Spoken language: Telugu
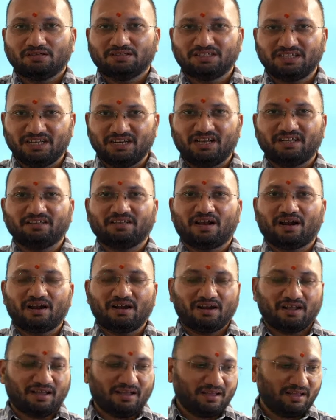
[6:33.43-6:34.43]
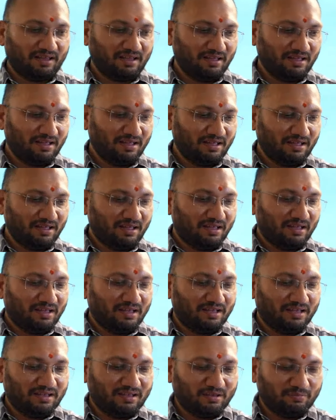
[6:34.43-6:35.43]
సీన్ ఏందనంటే
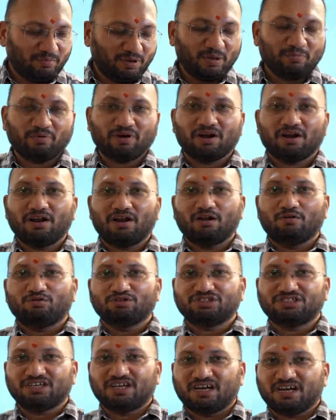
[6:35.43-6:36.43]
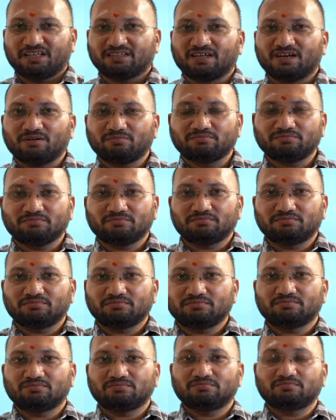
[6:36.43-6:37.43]
పేపర్లలో వచ్చిన కథనం
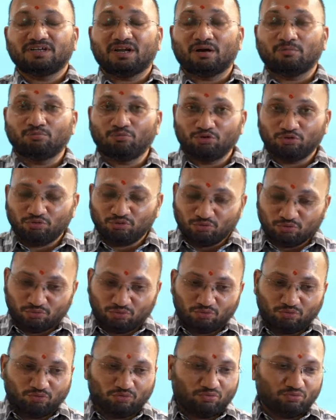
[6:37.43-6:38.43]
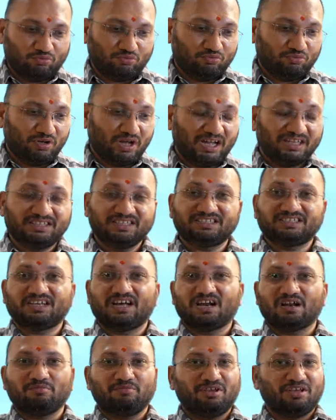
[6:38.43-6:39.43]
నమ్మొద్దు
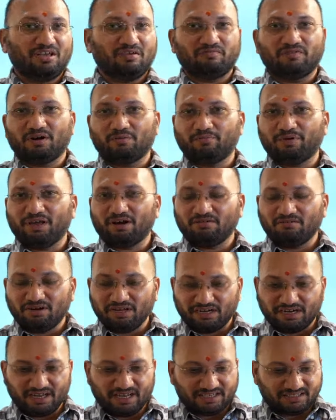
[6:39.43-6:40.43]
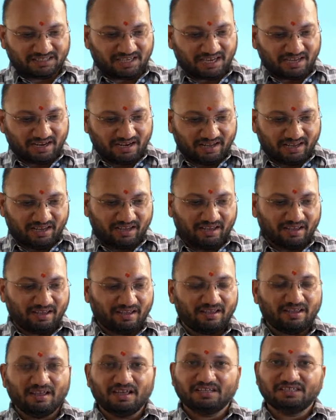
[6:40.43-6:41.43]
అధిష్టానం ఇంకెవ్వరి పేర్లు డిక్లేర్ చేయలే
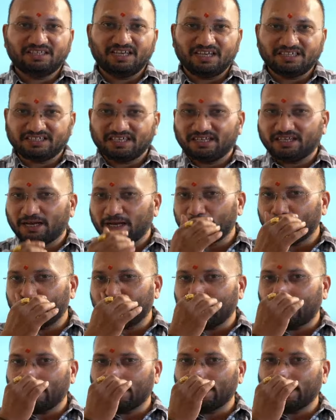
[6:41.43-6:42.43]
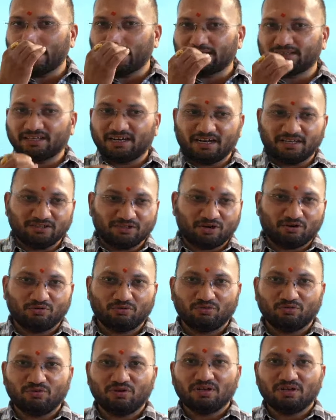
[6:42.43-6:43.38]
చేసేదాకా కార్యకర్తలందరూ